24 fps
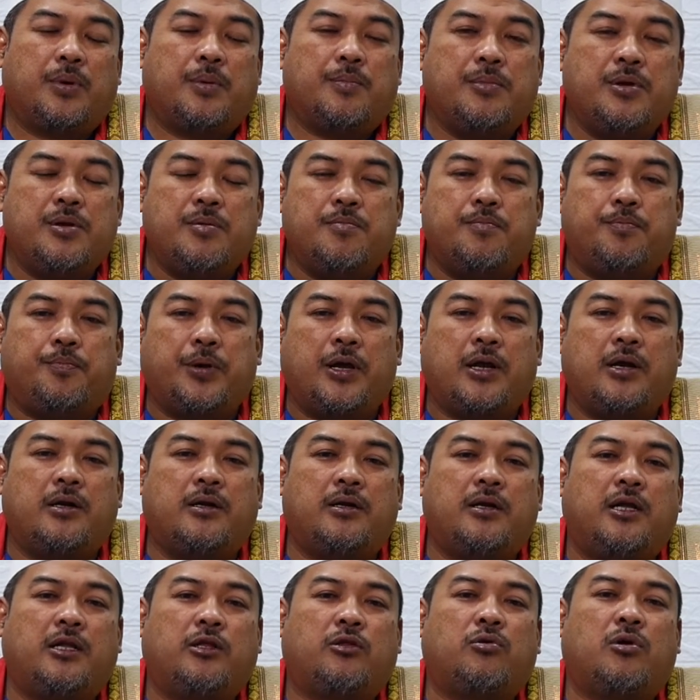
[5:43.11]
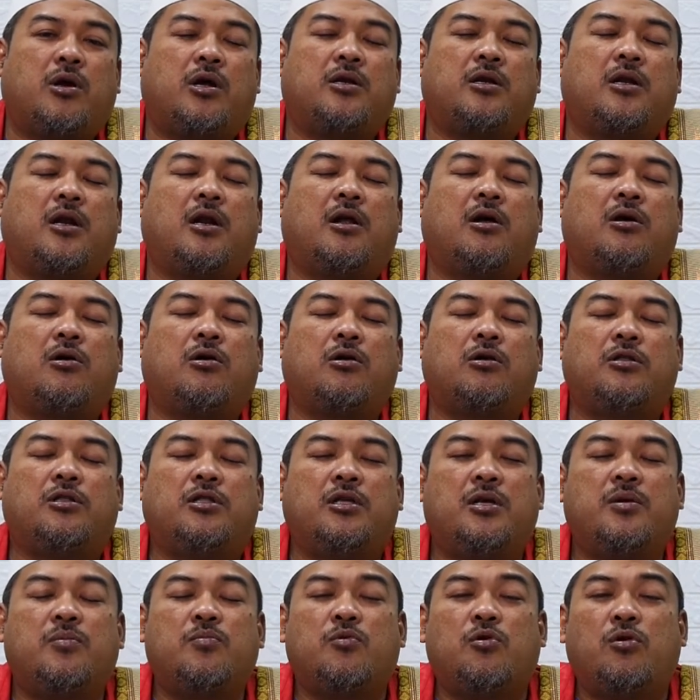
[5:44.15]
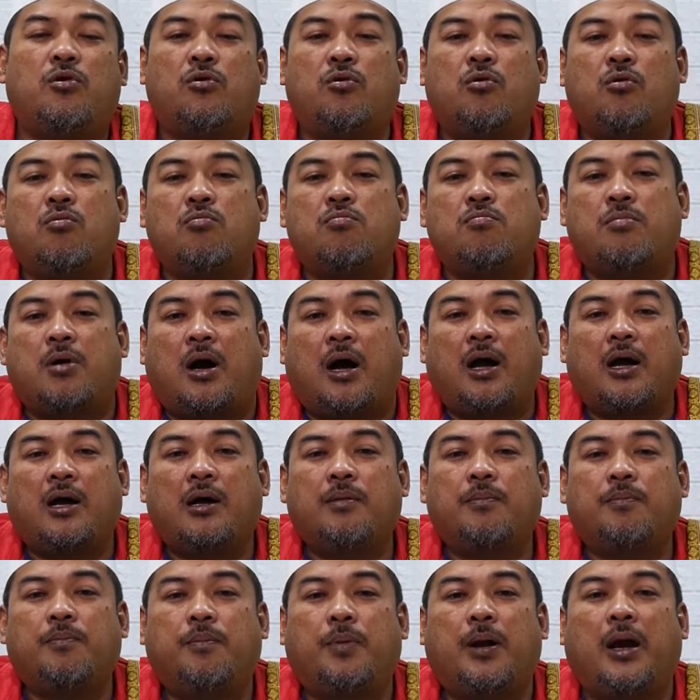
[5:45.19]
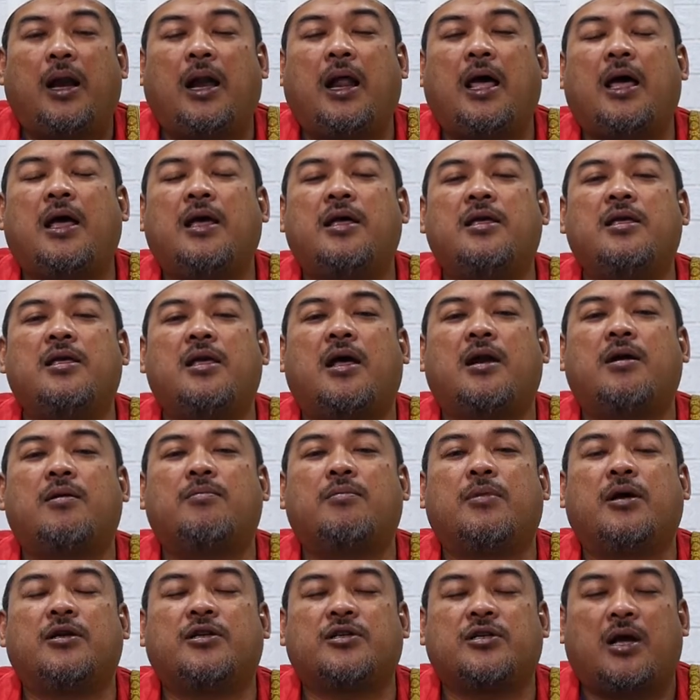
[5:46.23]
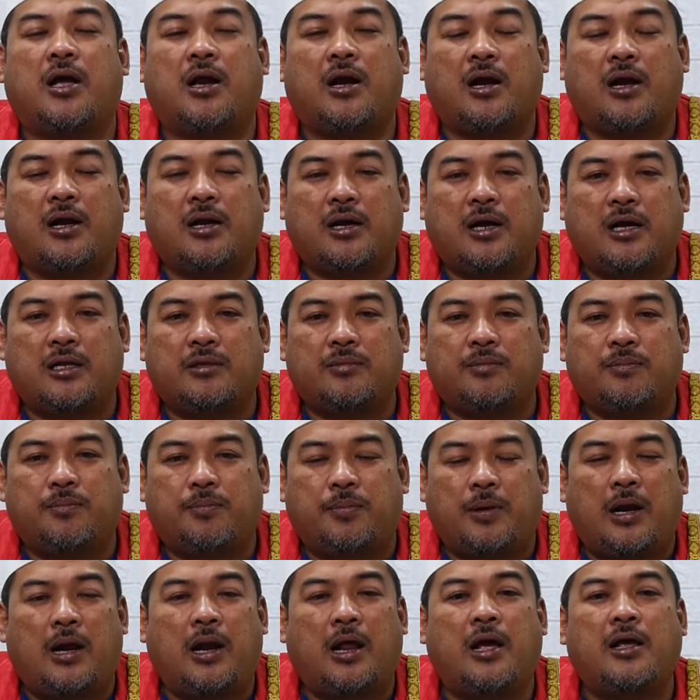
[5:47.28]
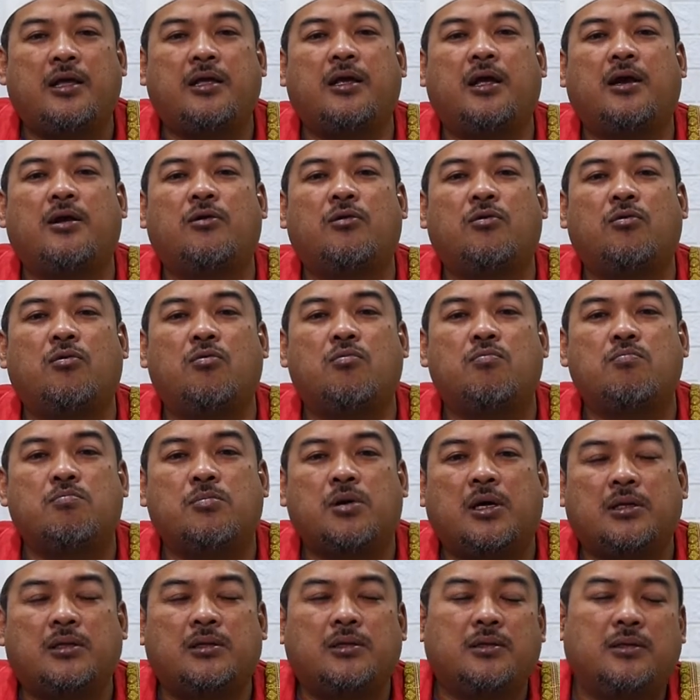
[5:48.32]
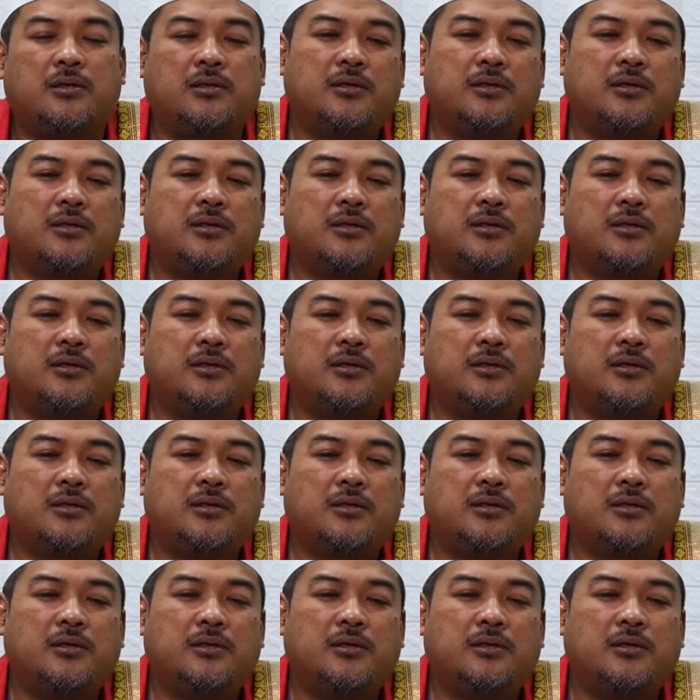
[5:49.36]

Pemimpin itu adalah khadimul ummah, pelayan masyarakat, pelayan umat.